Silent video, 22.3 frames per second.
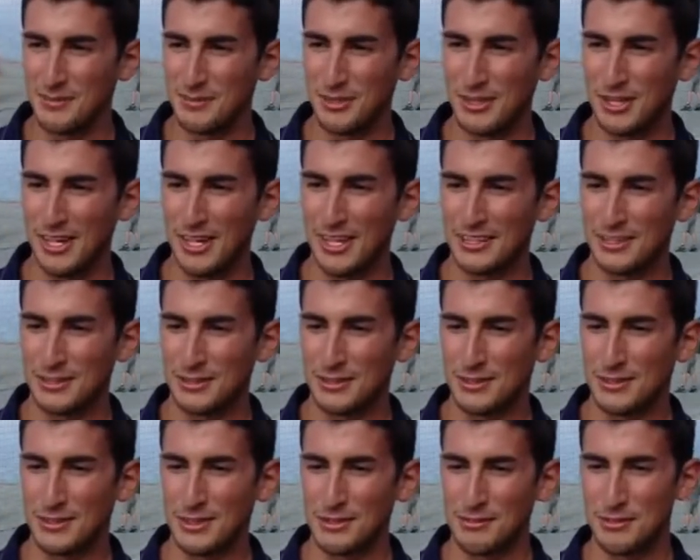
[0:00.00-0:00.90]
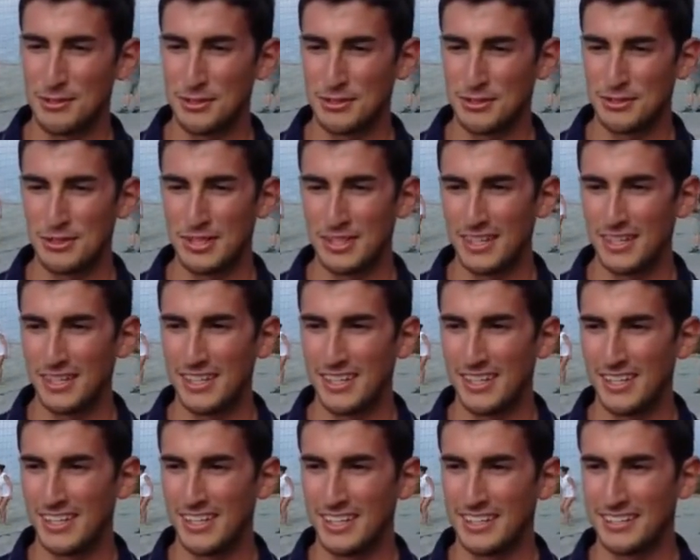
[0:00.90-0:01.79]
più che altro le persone
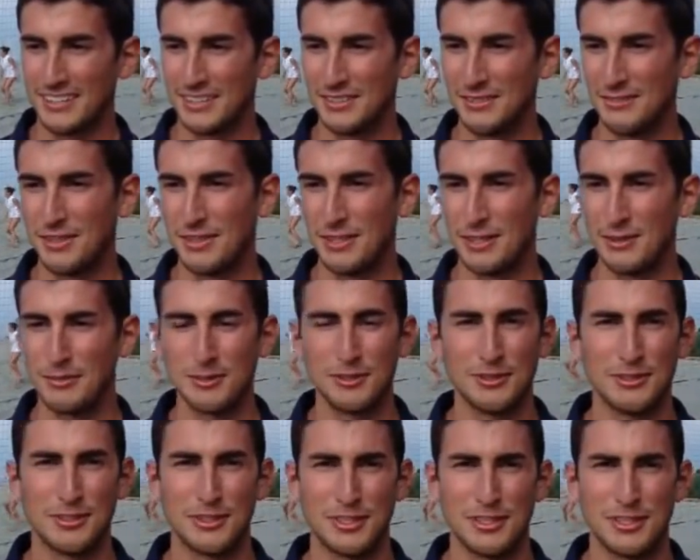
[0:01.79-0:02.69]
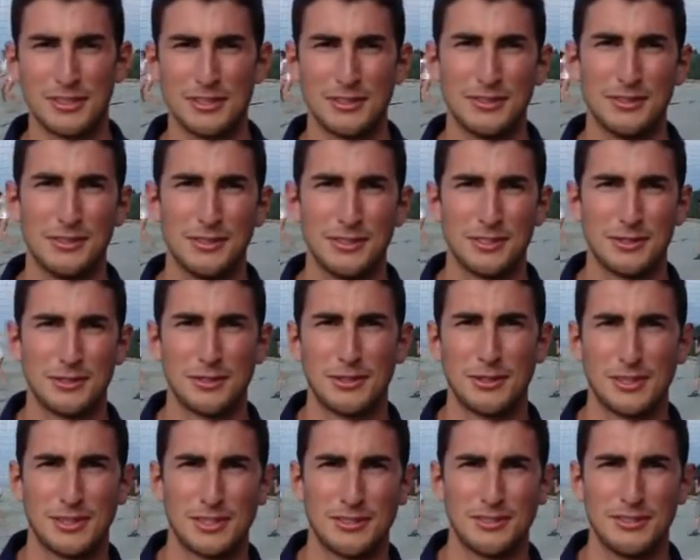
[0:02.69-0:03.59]
che ti fermano, ti chiedono gli
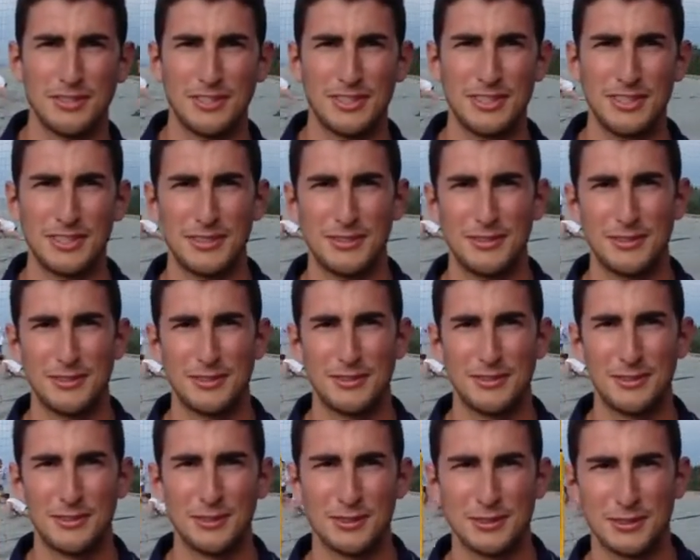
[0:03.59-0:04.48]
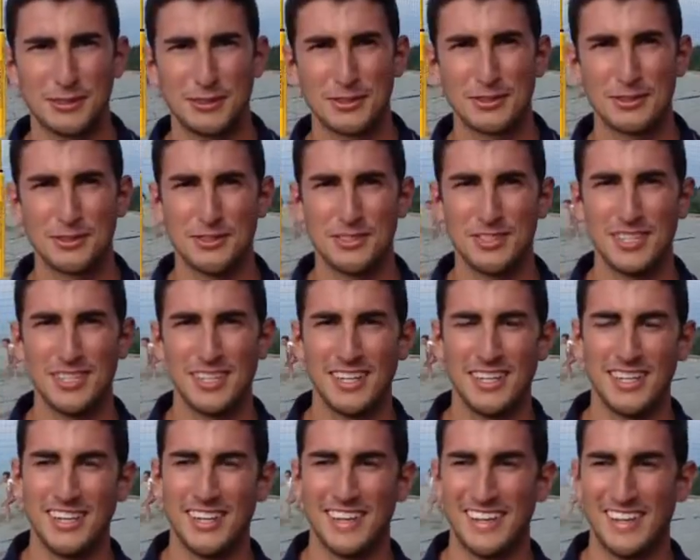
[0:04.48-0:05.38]
autografi, una foto, così è,
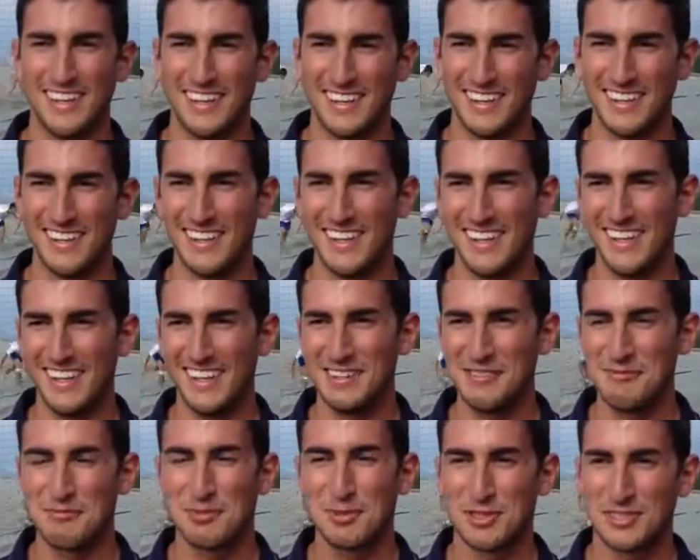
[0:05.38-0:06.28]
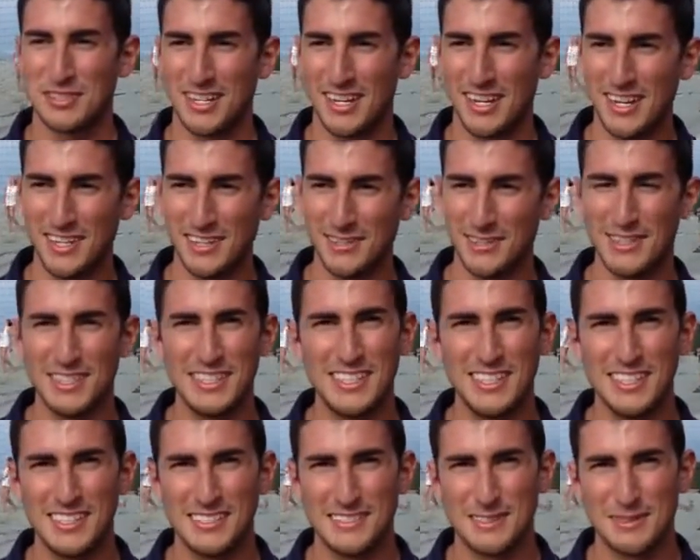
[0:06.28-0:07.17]
è un po' strano
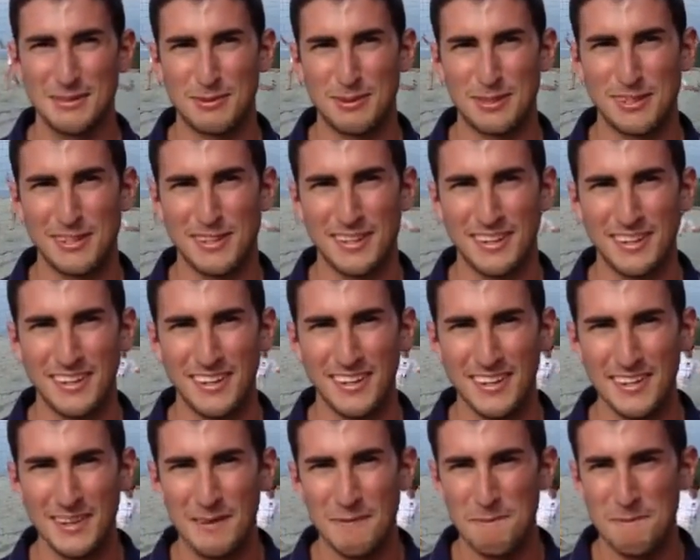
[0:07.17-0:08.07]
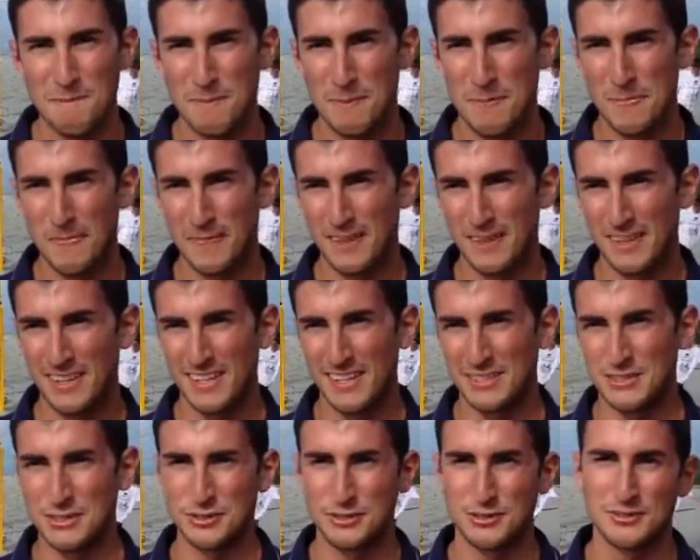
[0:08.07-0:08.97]
all'inizio, però
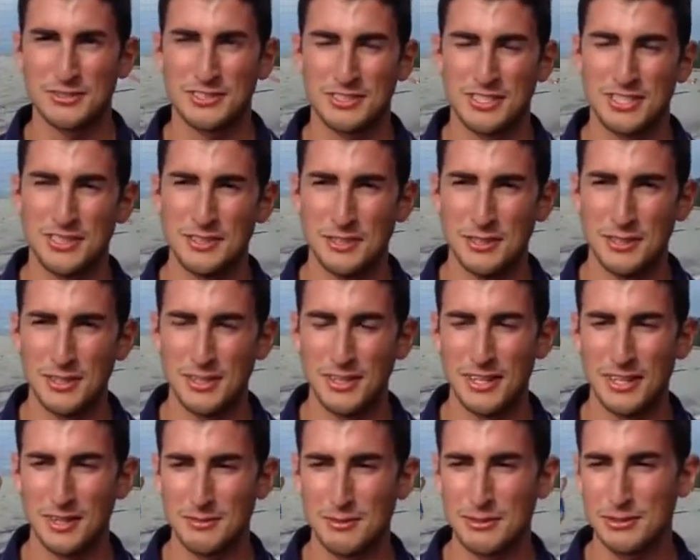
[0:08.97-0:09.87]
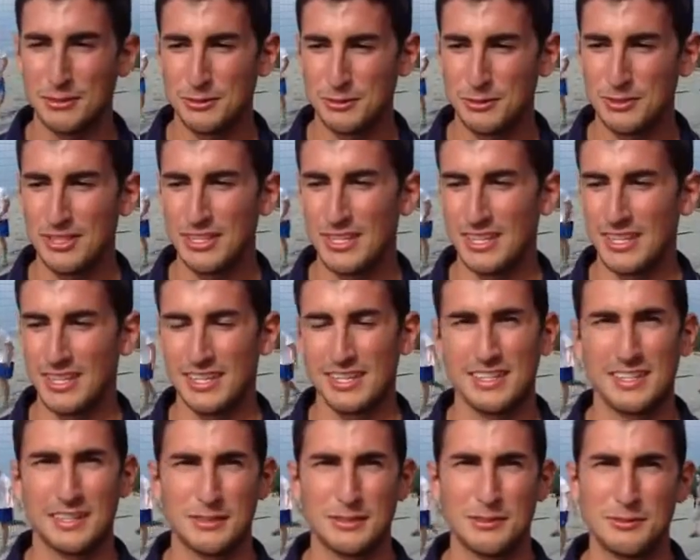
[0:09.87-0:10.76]
eh, ci sto facendo all'abitudine
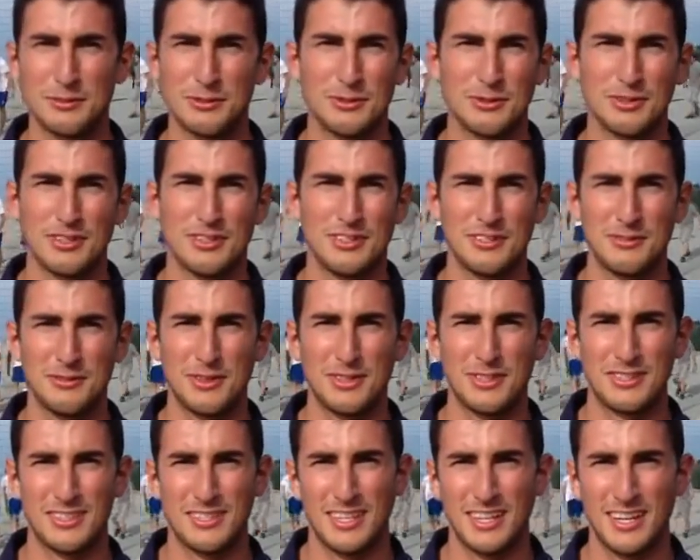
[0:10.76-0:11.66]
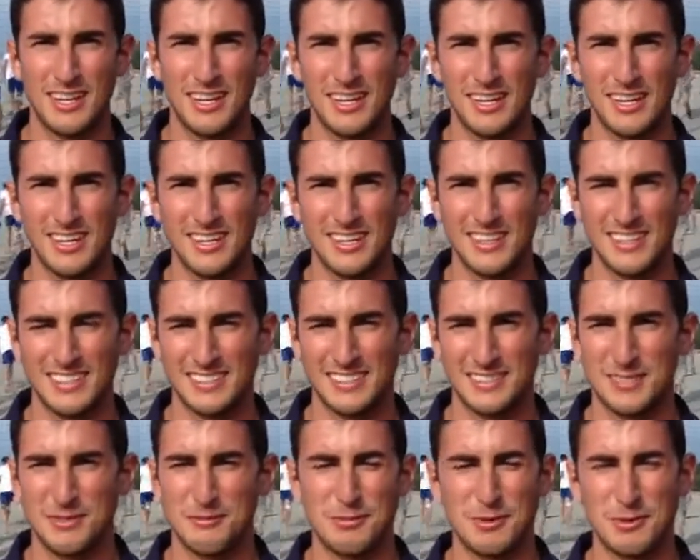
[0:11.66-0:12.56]
ed è comunque ogni volta
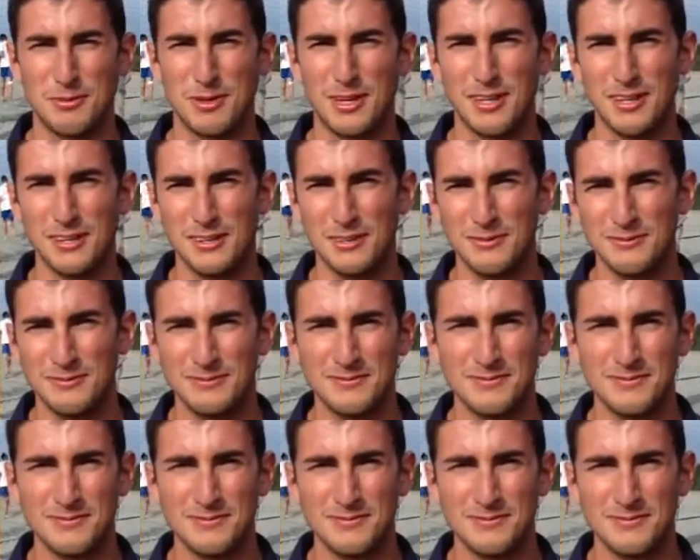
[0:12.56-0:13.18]
sempre bello.